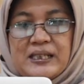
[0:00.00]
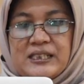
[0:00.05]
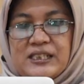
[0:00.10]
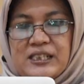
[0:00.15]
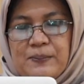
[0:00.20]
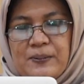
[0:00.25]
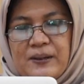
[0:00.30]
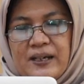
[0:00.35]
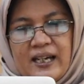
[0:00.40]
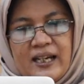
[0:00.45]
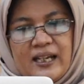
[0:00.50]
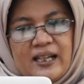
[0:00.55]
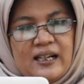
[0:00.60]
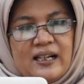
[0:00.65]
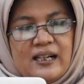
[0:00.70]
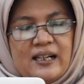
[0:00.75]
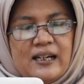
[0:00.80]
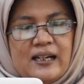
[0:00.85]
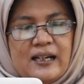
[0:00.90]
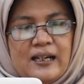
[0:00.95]
PJBL,
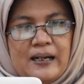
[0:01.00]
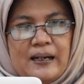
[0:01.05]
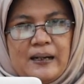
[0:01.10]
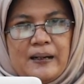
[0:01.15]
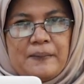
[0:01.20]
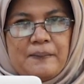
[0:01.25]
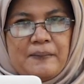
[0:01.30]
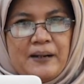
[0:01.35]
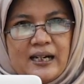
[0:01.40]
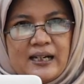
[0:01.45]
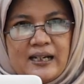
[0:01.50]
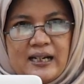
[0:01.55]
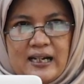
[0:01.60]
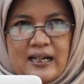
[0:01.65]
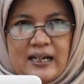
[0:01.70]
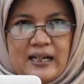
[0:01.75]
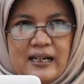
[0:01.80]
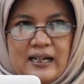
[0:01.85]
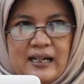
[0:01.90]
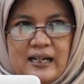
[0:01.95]

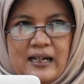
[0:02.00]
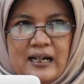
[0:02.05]
maka